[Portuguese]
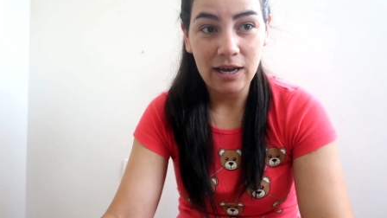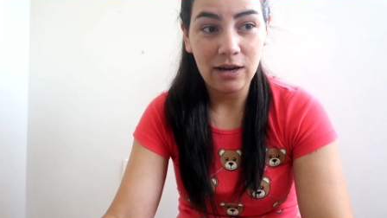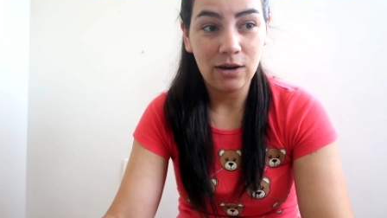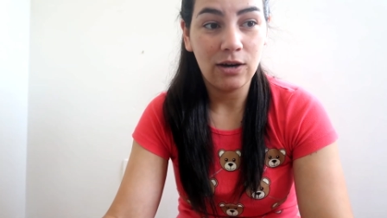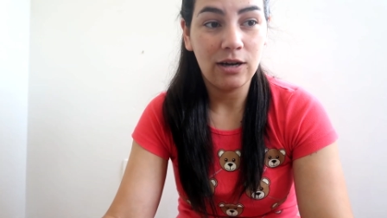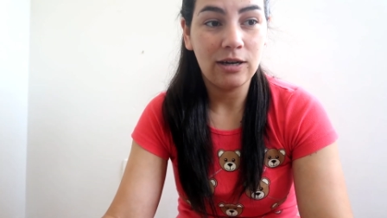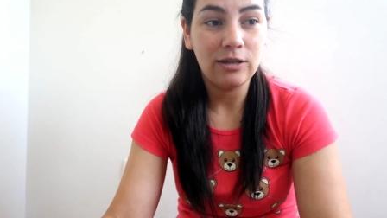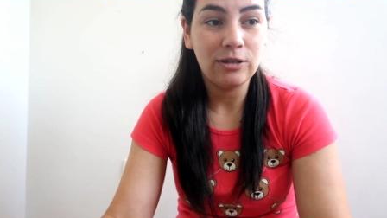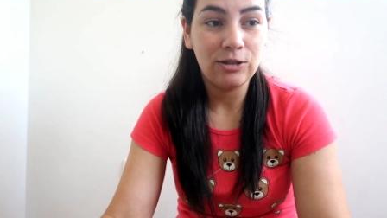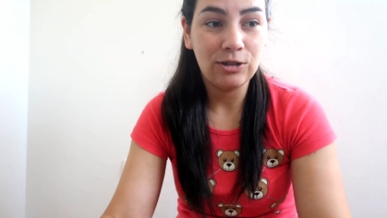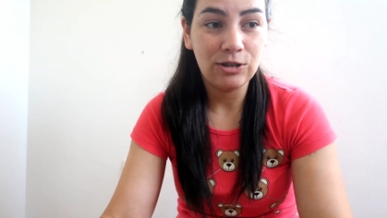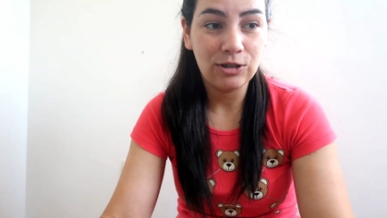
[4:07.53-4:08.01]

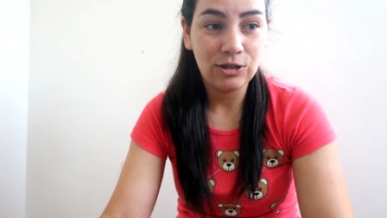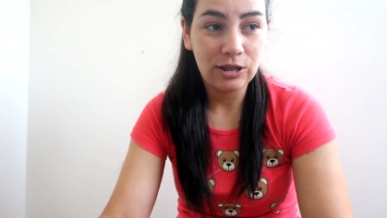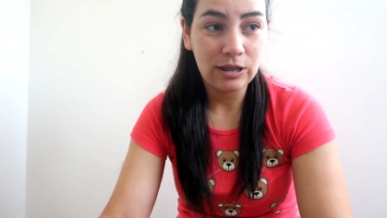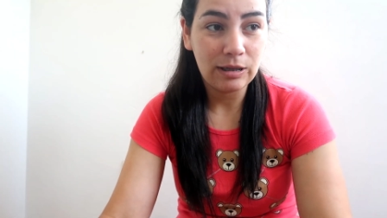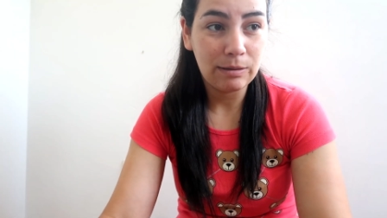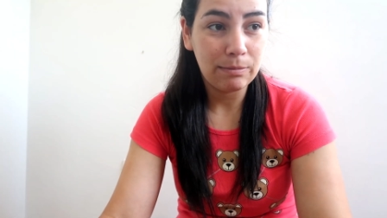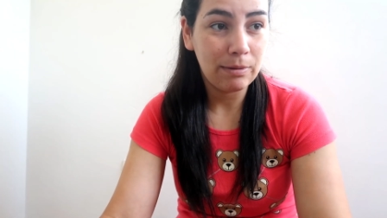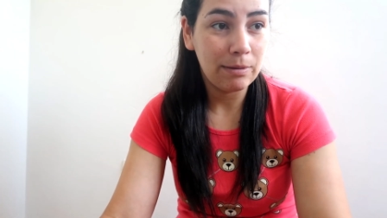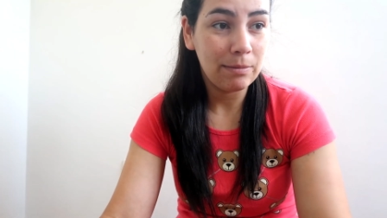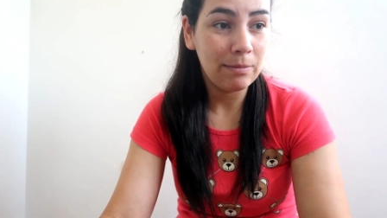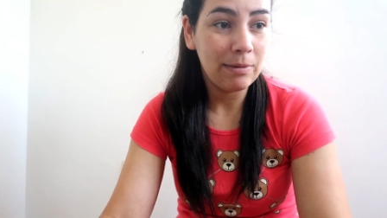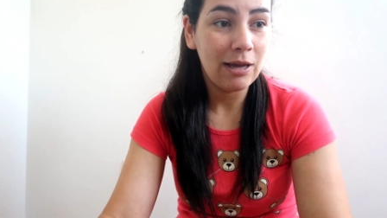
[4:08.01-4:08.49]
agora a gente já
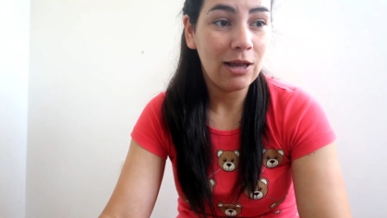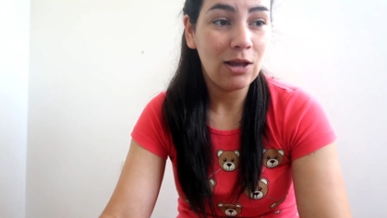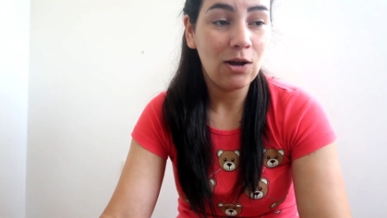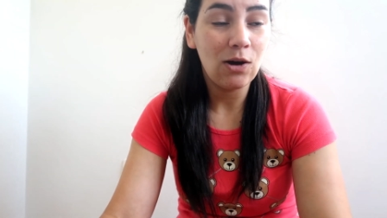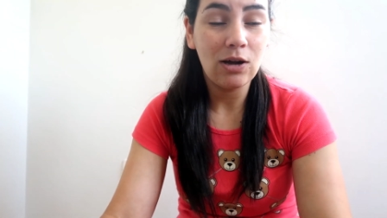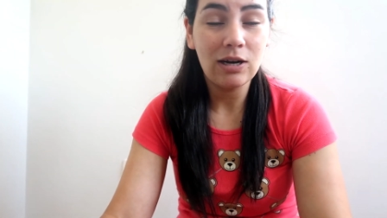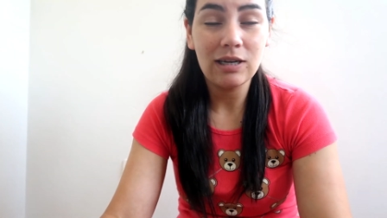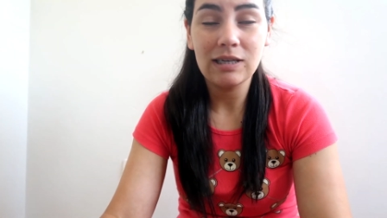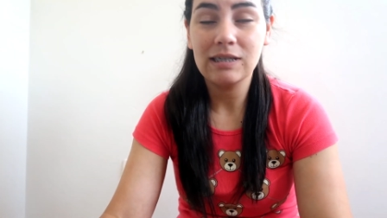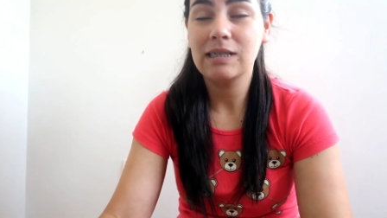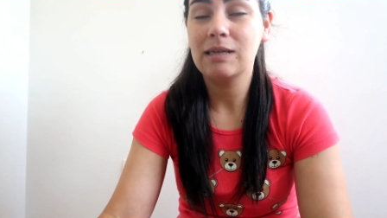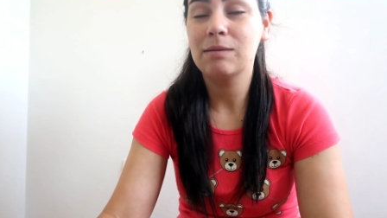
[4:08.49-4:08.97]
tá bem
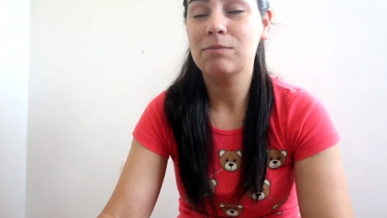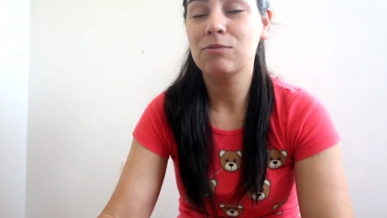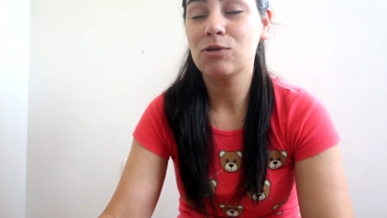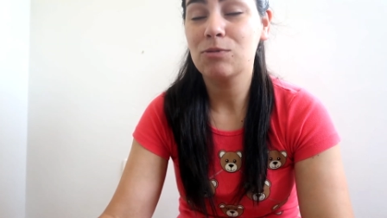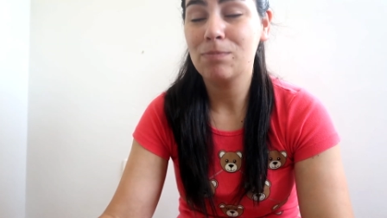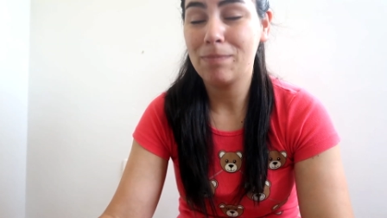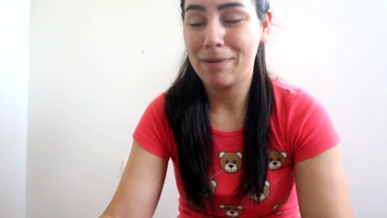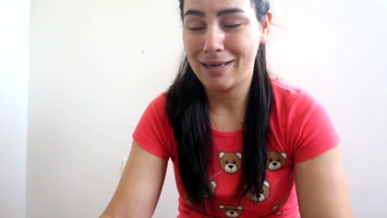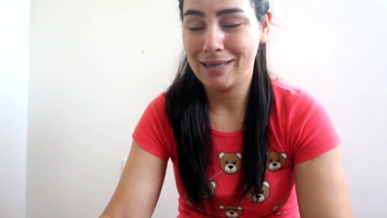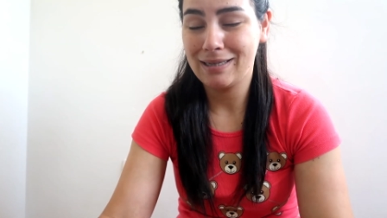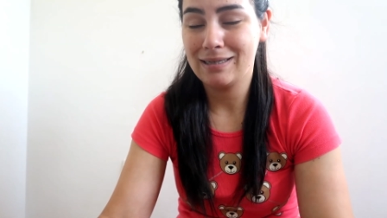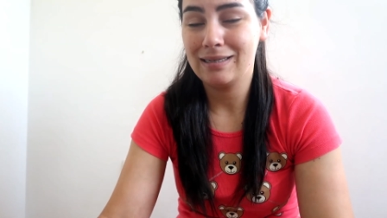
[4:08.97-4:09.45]
melhor, estamos
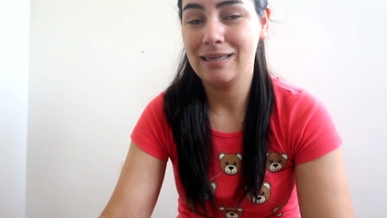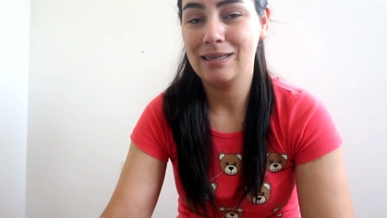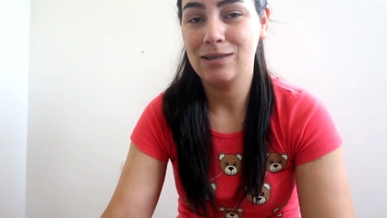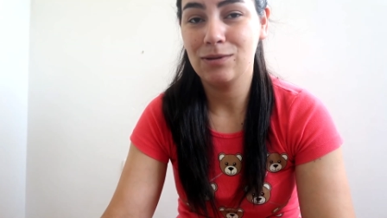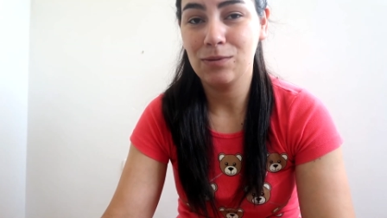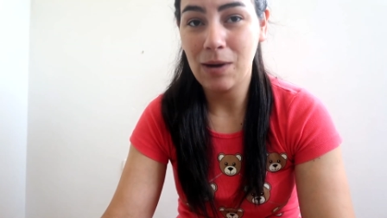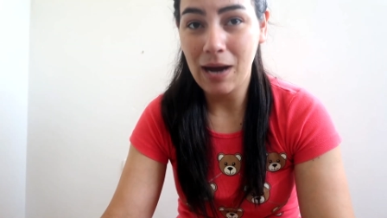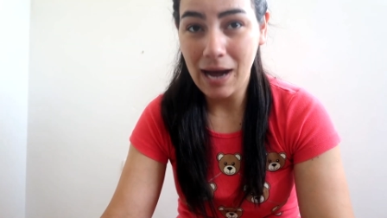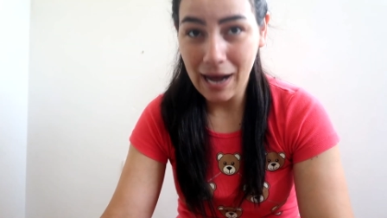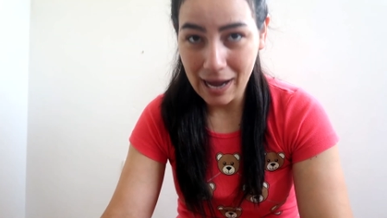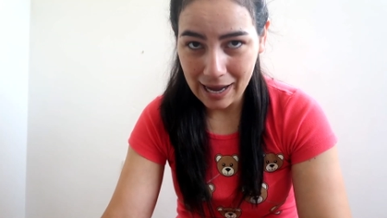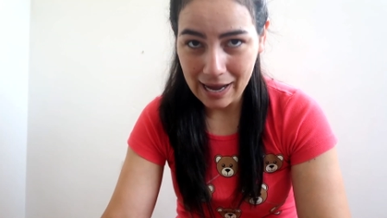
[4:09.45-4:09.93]

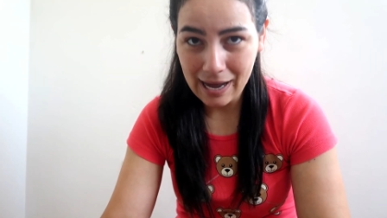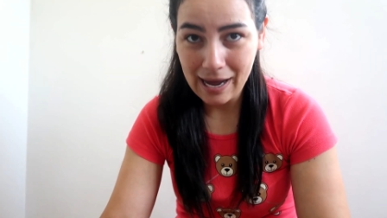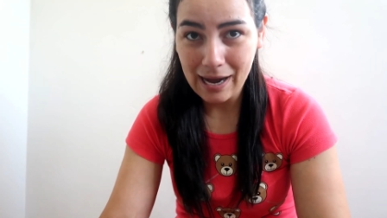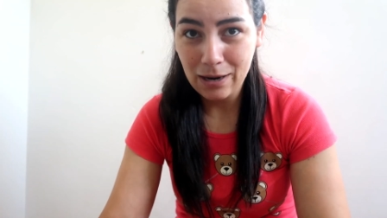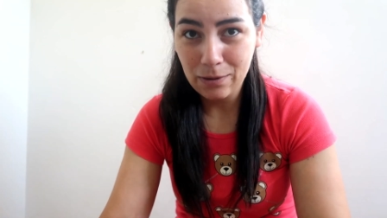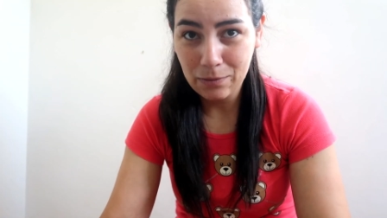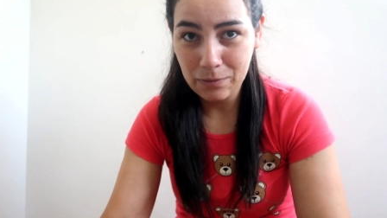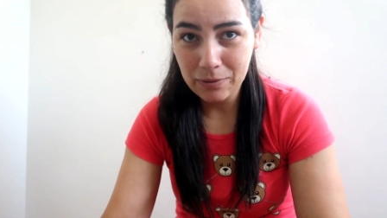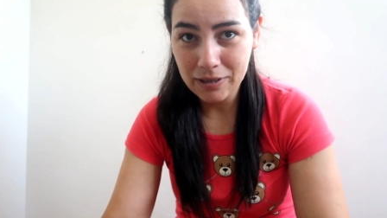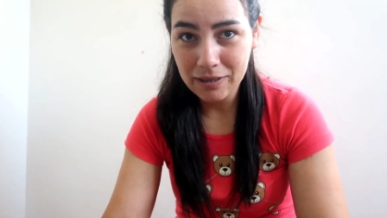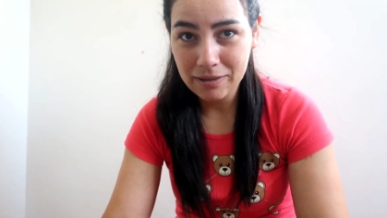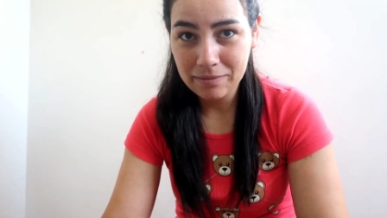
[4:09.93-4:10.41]
passando a
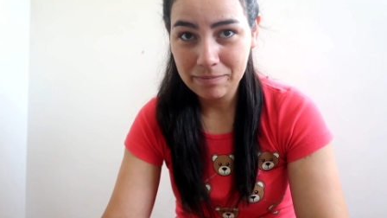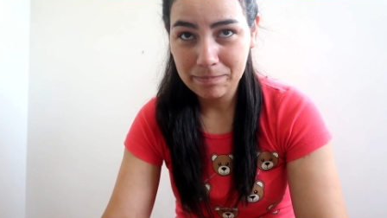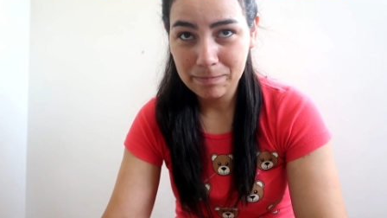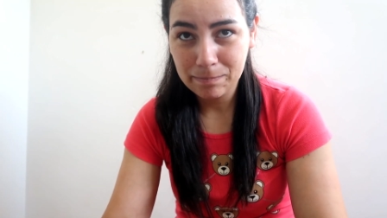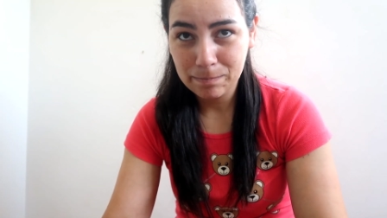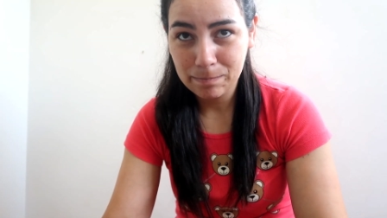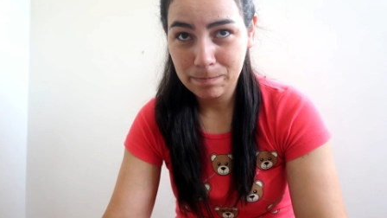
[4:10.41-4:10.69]
água